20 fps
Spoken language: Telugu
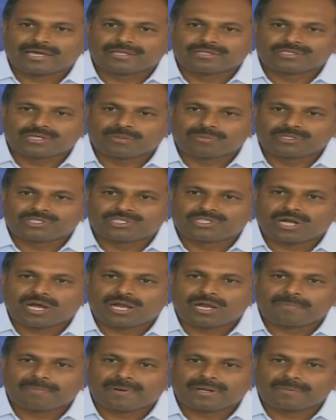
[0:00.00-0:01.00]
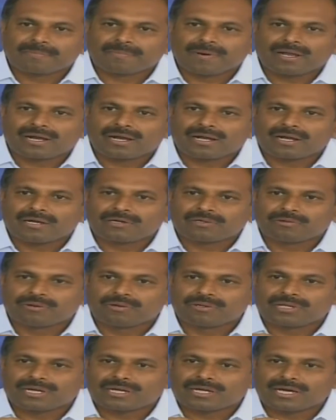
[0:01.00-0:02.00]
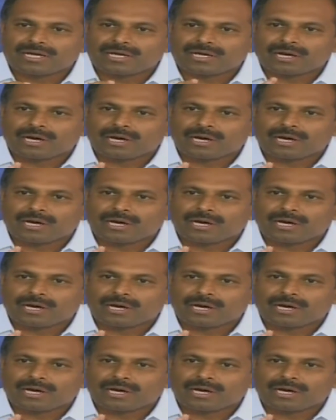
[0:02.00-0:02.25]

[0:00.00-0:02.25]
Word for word: ఐదు సంవత్సరాల పరిపాలన టోటల్గా